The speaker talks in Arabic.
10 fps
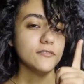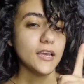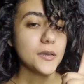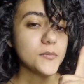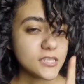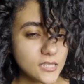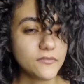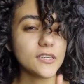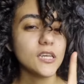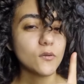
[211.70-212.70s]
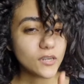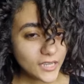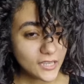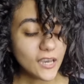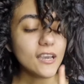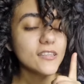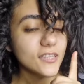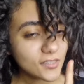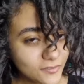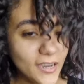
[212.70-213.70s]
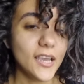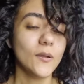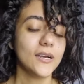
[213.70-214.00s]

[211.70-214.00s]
فبصفه دوريه النظافه حلوه